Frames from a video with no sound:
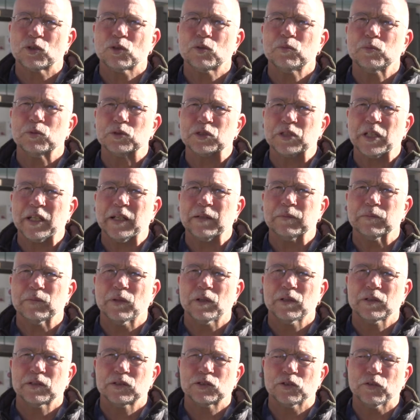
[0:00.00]

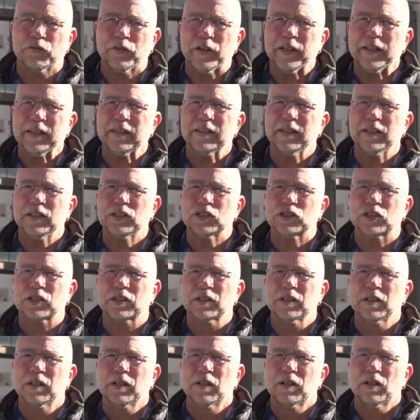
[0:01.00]
Turmmuseum zu finden
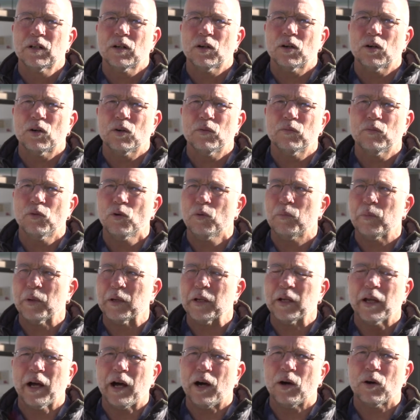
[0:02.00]
ist, wo
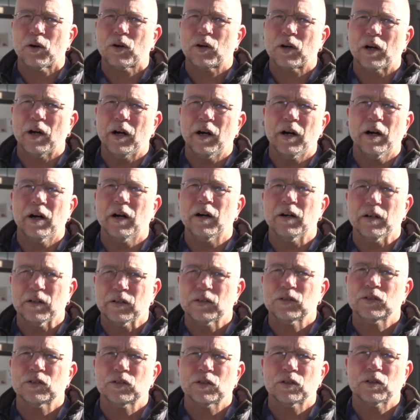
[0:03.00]
man auch äh,
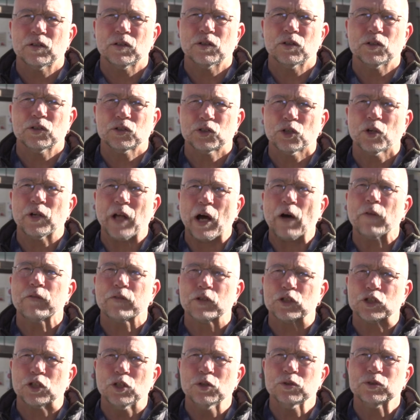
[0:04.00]
schön
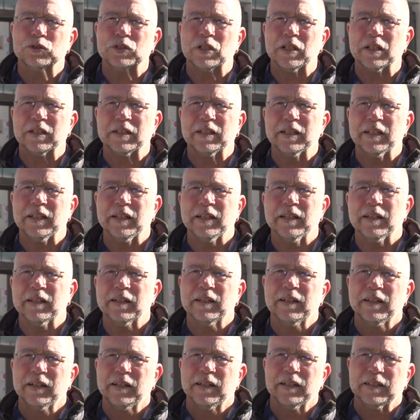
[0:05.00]
aufgeschlüsselt die
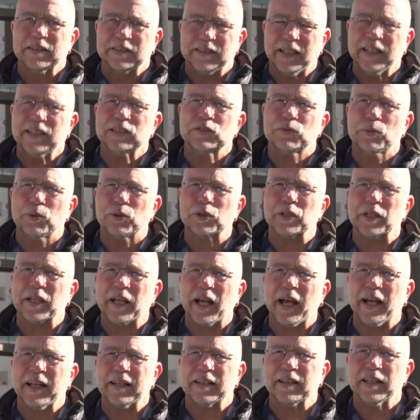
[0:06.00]

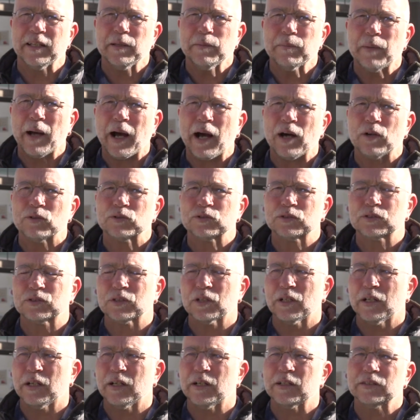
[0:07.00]
Sehenswürdigkeiten im Haus
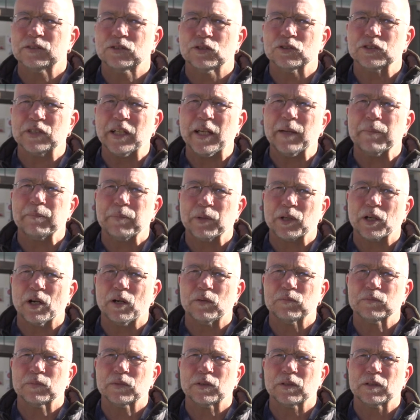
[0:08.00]
äh, zu sehen
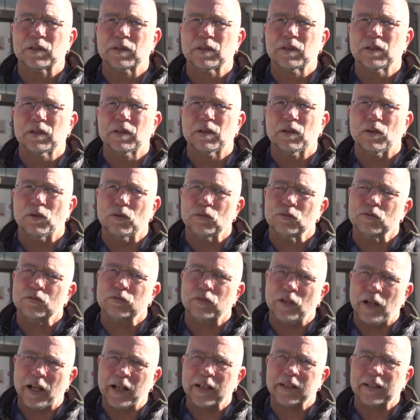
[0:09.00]
bekommt und
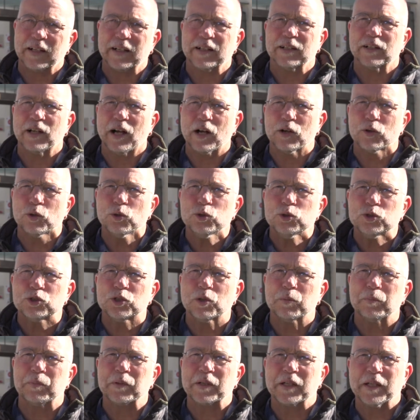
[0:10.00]
vielleicht einen, einen
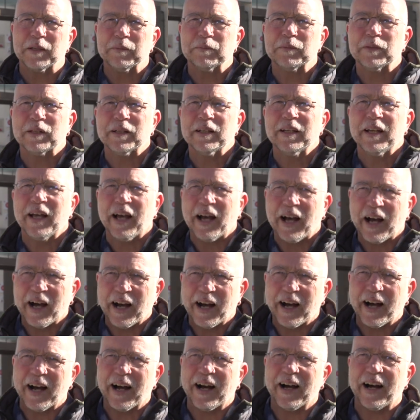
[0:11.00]
Gusto bekommt.
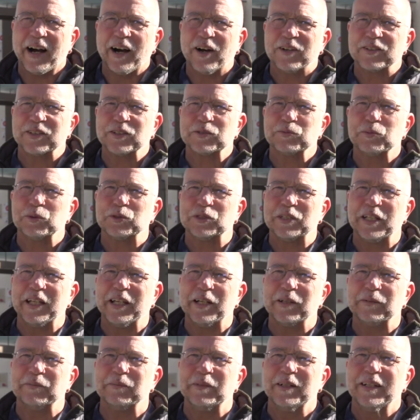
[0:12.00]
Auch das
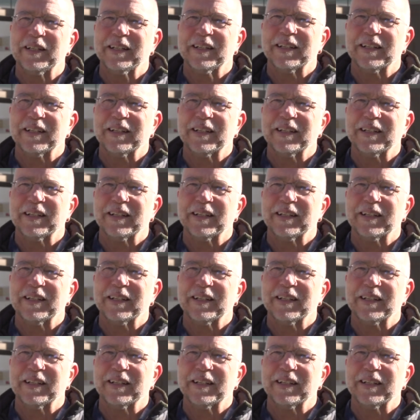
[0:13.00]
Museum